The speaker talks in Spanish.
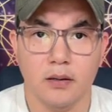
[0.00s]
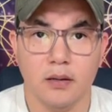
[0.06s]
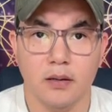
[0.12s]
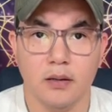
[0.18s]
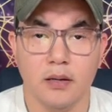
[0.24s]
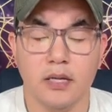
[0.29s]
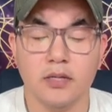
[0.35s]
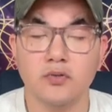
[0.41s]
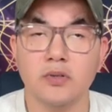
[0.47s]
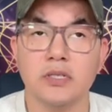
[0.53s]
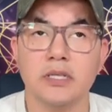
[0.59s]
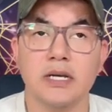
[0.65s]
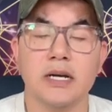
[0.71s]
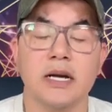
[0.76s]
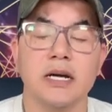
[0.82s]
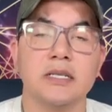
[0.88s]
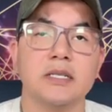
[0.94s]
Es
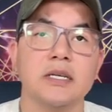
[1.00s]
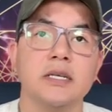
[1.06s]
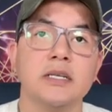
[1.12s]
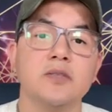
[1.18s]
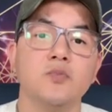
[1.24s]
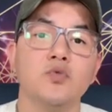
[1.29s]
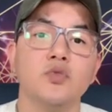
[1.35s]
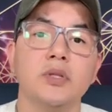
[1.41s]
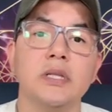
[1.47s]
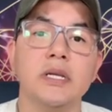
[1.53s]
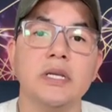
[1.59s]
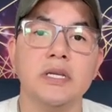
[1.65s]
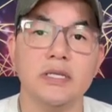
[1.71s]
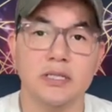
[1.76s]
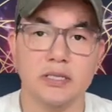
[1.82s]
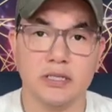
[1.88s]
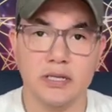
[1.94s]
nuestra casa y es muy
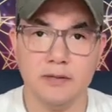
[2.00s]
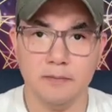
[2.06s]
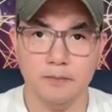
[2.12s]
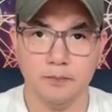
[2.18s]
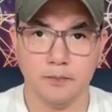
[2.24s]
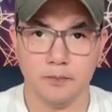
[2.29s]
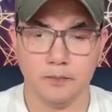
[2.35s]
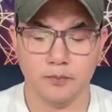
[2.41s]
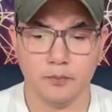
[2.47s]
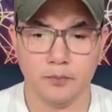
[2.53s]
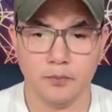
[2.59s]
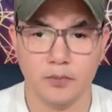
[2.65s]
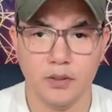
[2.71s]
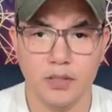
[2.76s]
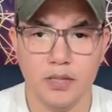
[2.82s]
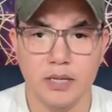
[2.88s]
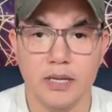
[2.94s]
triste
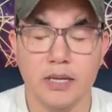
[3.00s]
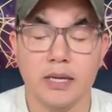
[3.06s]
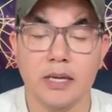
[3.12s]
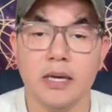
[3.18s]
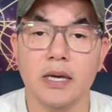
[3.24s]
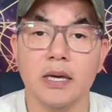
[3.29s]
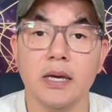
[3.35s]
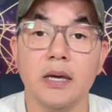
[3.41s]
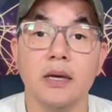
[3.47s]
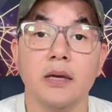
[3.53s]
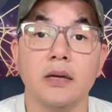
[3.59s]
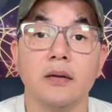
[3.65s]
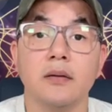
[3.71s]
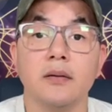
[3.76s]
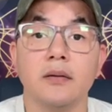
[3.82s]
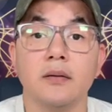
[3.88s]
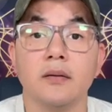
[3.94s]
que
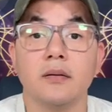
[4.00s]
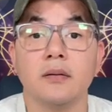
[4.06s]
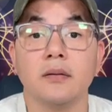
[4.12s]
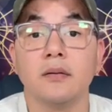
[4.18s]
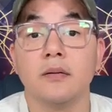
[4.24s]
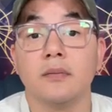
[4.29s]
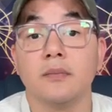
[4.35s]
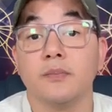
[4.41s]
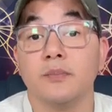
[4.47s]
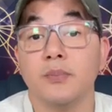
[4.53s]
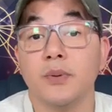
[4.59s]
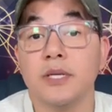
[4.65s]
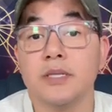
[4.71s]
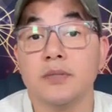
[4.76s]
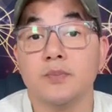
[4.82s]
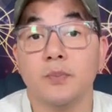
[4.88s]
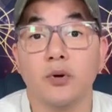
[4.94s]

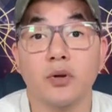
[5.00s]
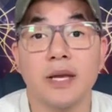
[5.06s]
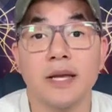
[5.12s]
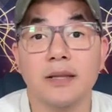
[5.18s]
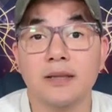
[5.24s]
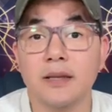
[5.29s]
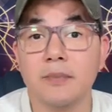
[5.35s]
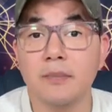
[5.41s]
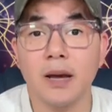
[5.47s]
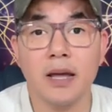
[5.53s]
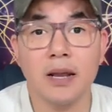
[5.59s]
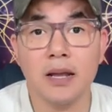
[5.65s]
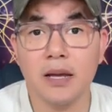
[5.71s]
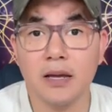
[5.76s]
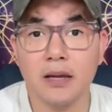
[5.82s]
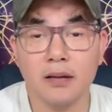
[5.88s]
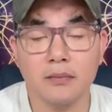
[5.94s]
pues por gente
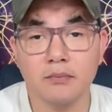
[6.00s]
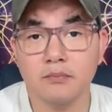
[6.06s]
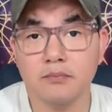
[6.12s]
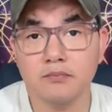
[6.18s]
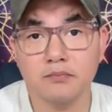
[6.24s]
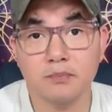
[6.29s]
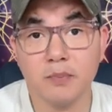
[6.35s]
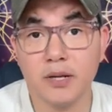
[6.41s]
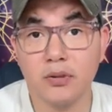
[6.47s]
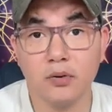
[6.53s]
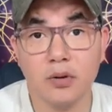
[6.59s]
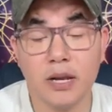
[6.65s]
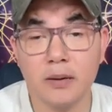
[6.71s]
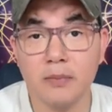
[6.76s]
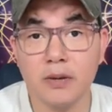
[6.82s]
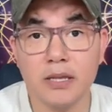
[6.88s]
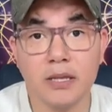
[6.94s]
mala perdió
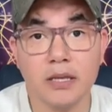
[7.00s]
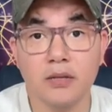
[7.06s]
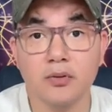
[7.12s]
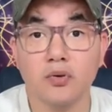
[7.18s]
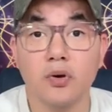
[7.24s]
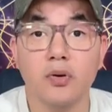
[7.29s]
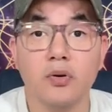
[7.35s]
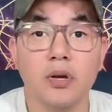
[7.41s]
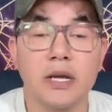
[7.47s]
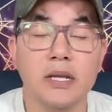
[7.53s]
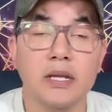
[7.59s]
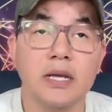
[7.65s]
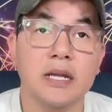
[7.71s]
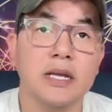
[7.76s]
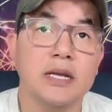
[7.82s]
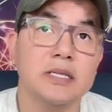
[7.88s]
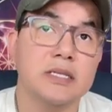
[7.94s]
la vida y todo lo que él
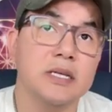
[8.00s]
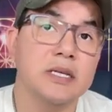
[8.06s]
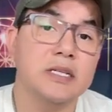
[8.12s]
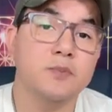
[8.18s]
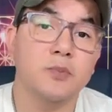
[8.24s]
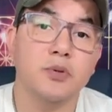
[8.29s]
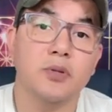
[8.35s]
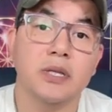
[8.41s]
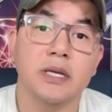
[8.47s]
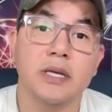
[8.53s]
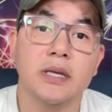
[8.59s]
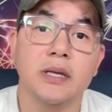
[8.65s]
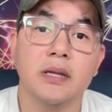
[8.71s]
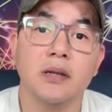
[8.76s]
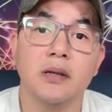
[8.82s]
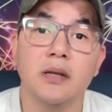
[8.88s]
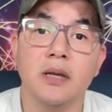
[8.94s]
quería hacer es
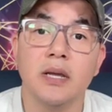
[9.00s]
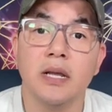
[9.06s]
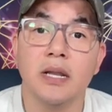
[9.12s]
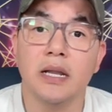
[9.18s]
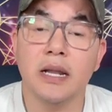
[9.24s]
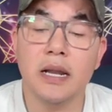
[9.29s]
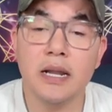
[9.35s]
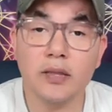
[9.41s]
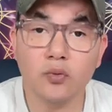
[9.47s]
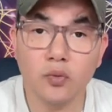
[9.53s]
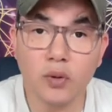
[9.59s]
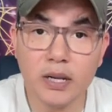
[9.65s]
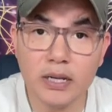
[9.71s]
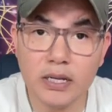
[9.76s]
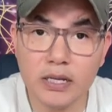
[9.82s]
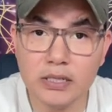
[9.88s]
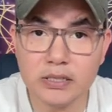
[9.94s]
proteger la
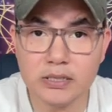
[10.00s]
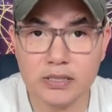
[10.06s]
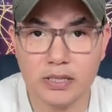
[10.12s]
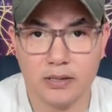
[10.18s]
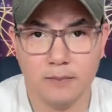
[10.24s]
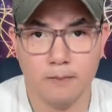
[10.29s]
naturaleza,